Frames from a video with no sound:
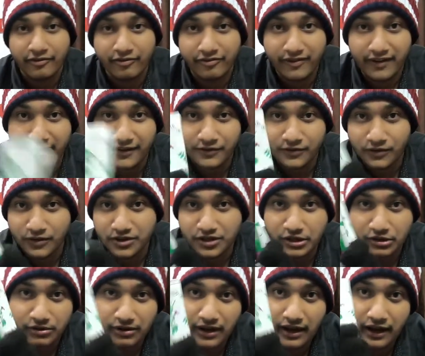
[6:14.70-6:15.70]
फेस वॉश
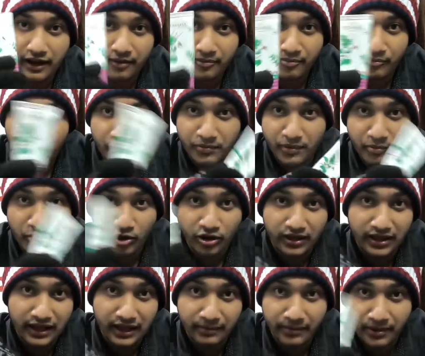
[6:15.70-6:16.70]
क्योंकि आप मुंह पे बहुत
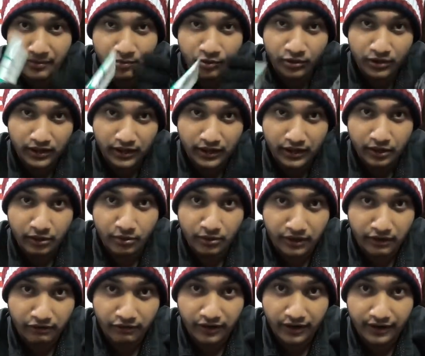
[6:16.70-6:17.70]
लेपापोती करोगे
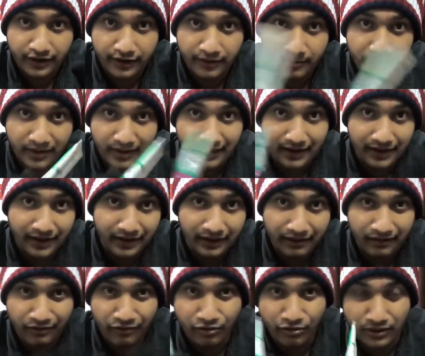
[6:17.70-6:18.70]
विंटर में ये
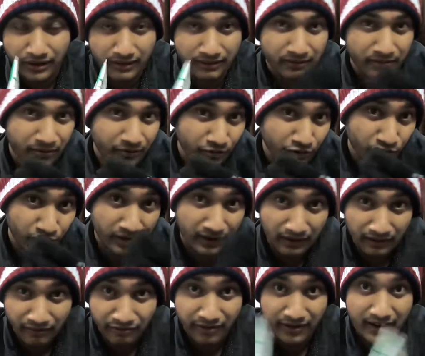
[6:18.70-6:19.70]
क्रीम वो क्रीम वो
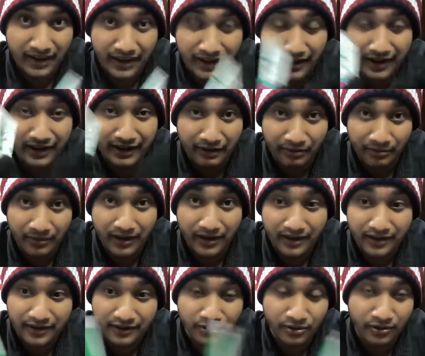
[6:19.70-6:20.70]
क्रीम फलाना
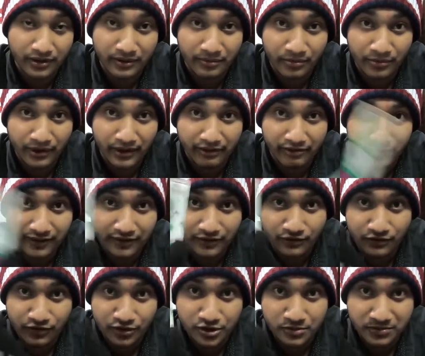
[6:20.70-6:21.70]
ढिमकाना तो आपको एक फेस
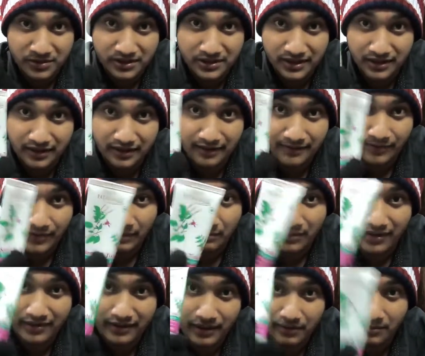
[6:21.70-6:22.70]
वॉश भी चाहिए
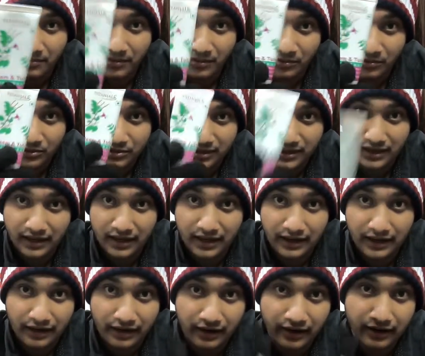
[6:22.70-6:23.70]
मैं इसका भी प्रमोशन नहीं
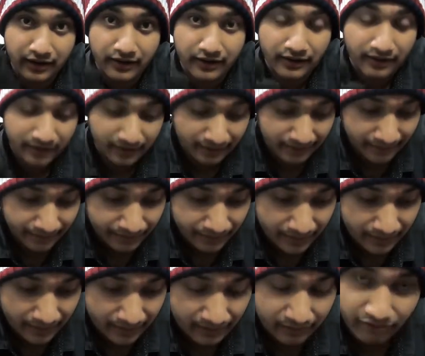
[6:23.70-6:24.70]
कर रहा
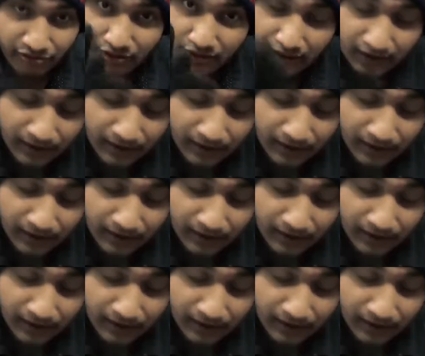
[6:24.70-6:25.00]
फिर